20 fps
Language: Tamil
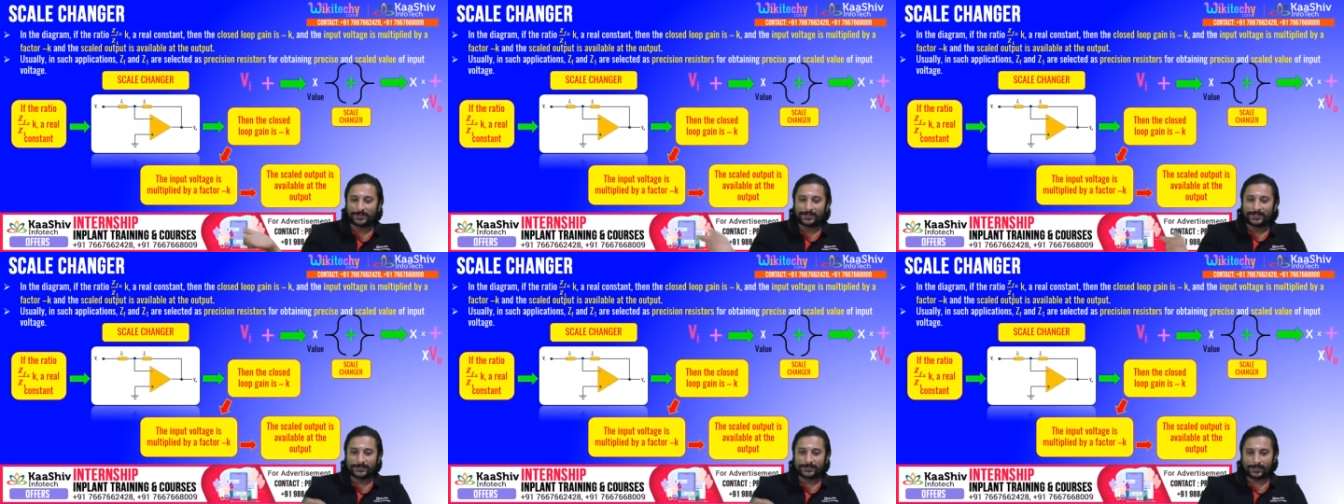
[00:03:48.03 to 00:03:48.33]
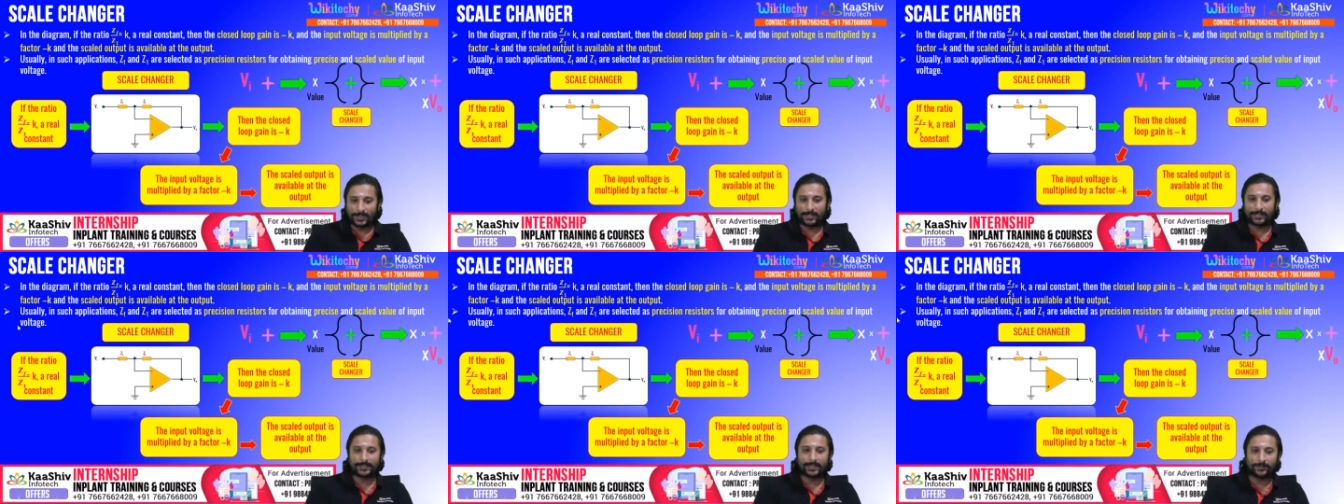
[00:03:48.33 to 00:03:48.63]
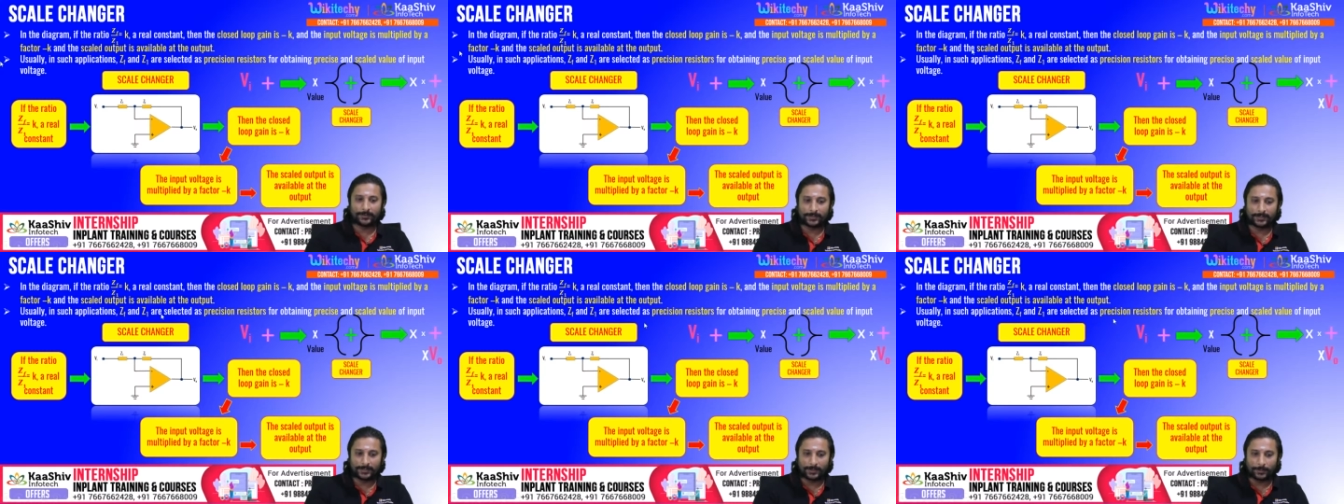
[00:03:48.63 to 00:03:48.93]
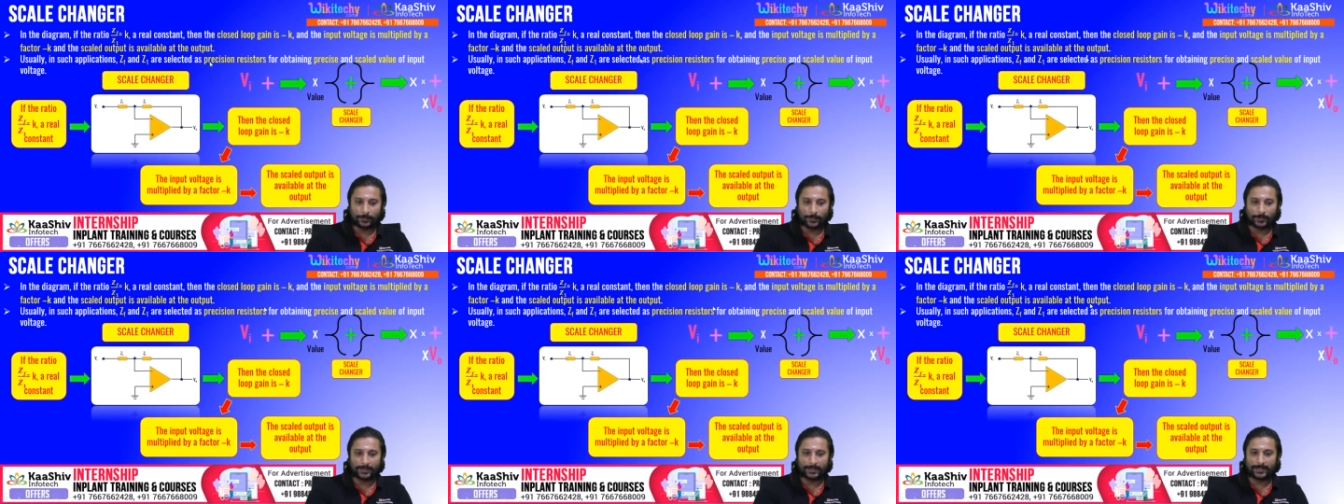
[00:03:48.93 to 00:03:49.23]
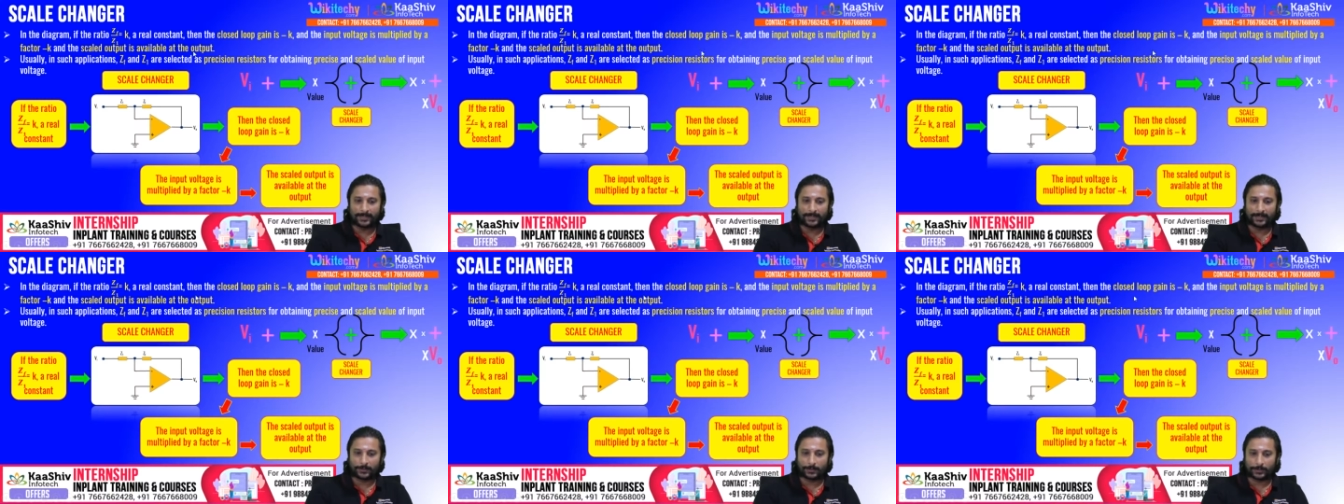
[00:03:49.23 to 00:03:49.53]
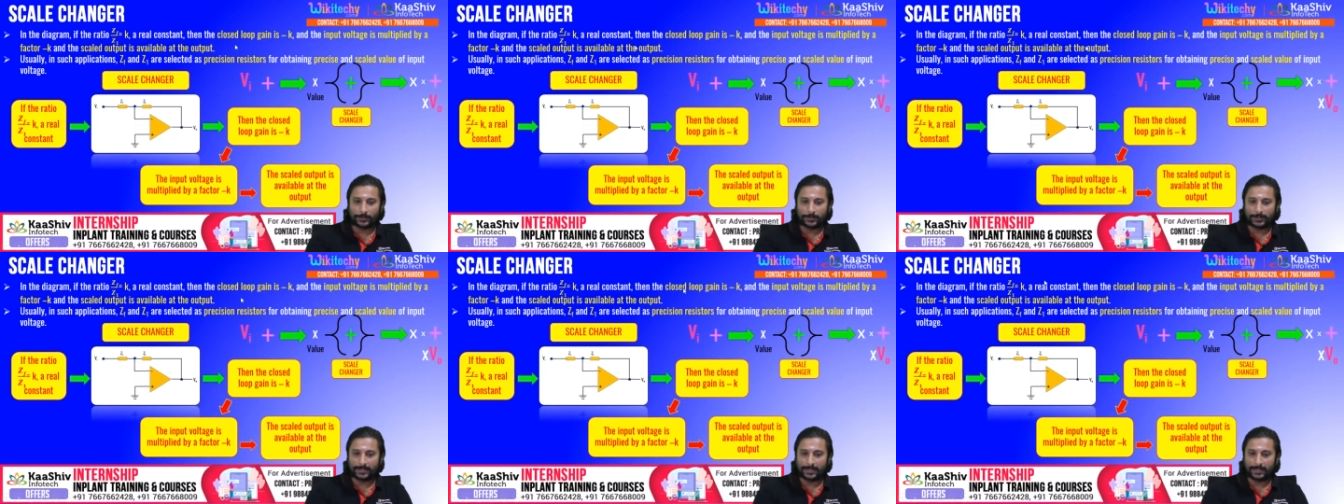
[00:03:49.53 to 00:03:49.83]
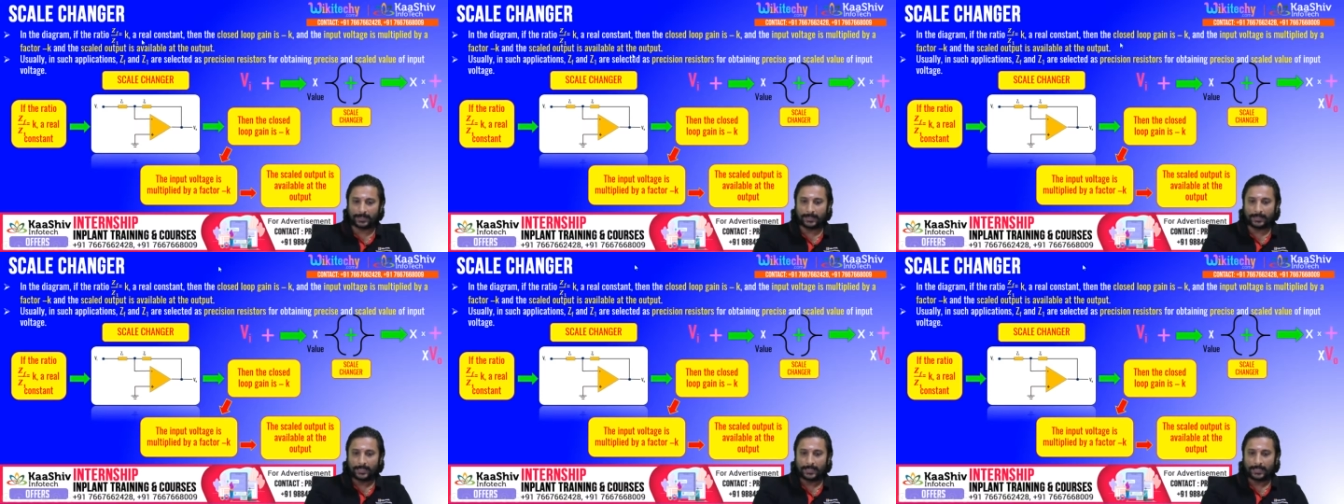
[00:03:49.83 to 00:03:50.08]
ஸோ அதை தான் வந்து இந்த முதல் லைனில் கொடுத்துருக்காங்க